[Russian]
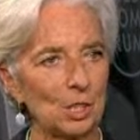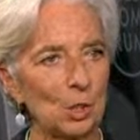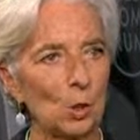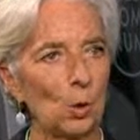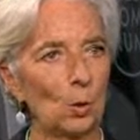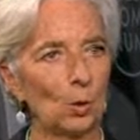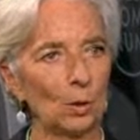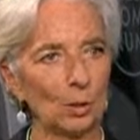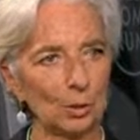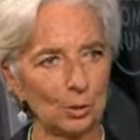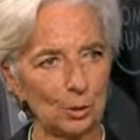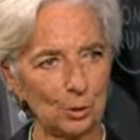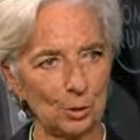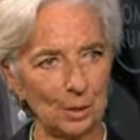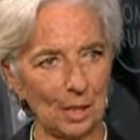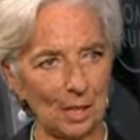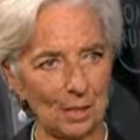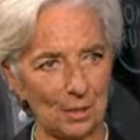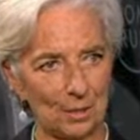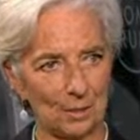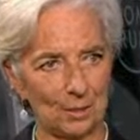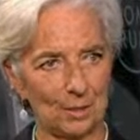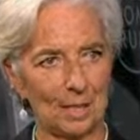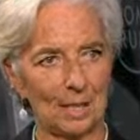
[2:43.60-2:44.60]
э,
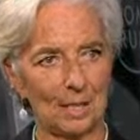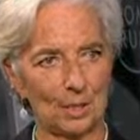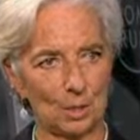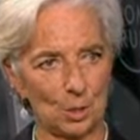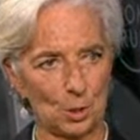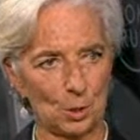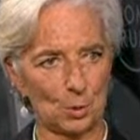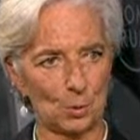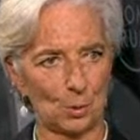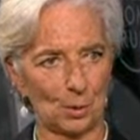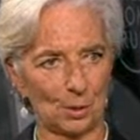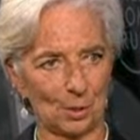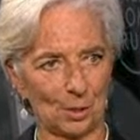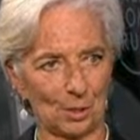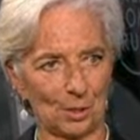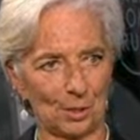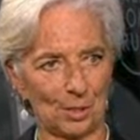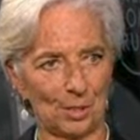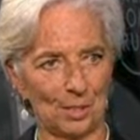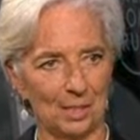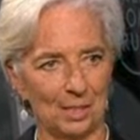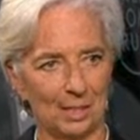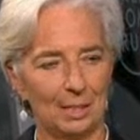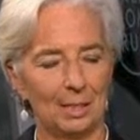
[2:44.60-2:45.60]
диспуты,
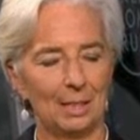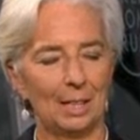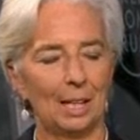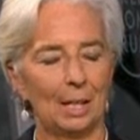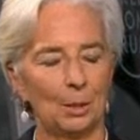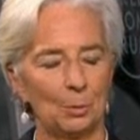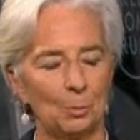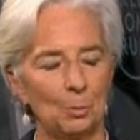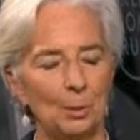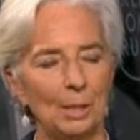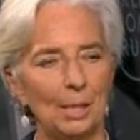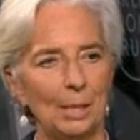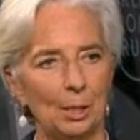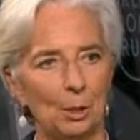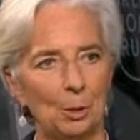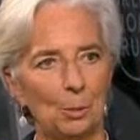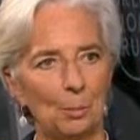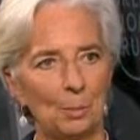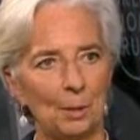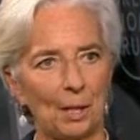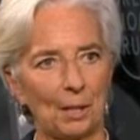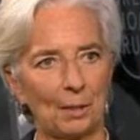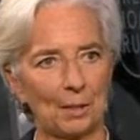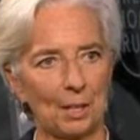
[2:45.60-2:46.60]
конфликты и
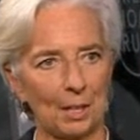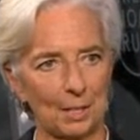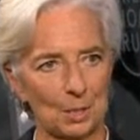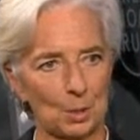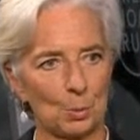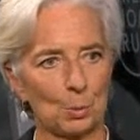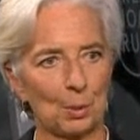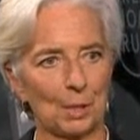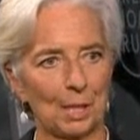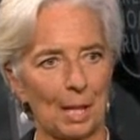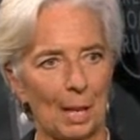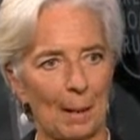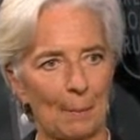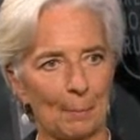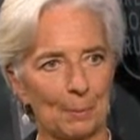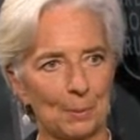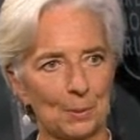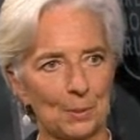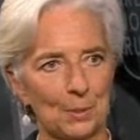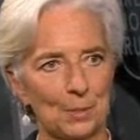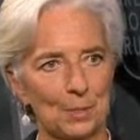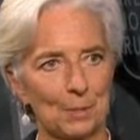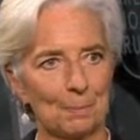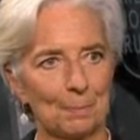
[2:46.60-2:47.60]
выйдет из этого всего
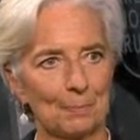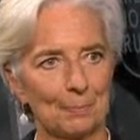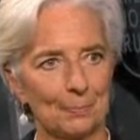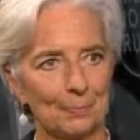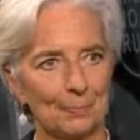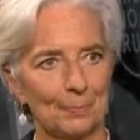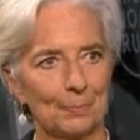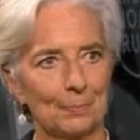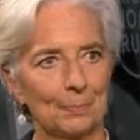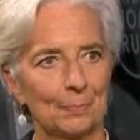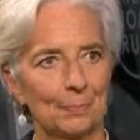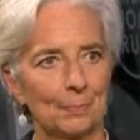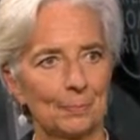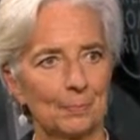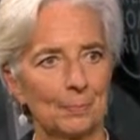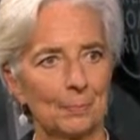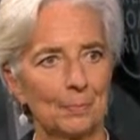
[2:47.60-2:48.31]
вместе и